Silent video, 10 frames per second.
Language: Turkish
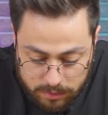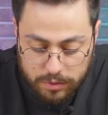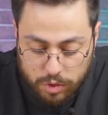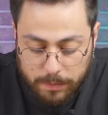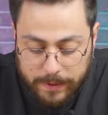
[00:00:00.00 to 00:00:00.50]

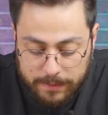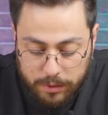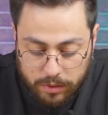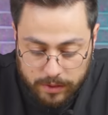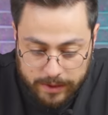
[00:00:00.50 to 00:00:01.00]
Son paramı
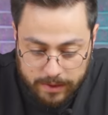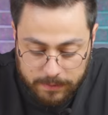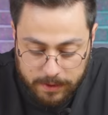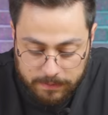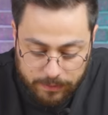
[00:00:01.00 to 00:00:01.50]
gönderdim
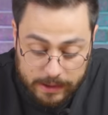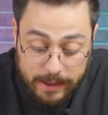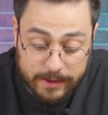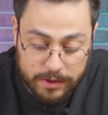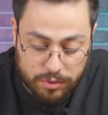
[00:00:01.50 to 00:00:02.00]
diye.
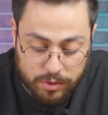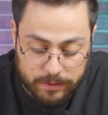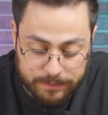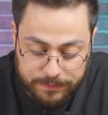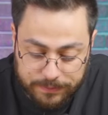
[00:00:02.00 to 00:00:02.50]
İade
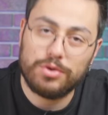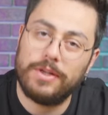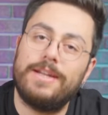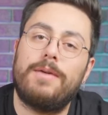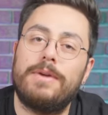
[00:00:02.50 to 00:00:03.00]
istiyorum.
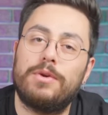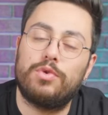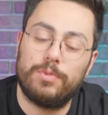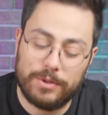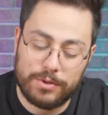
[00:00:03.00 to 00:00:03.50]
Şuna inanmayın
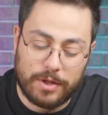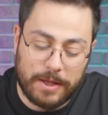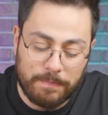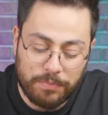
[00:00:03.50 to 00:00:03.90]
kurbanınız olayım.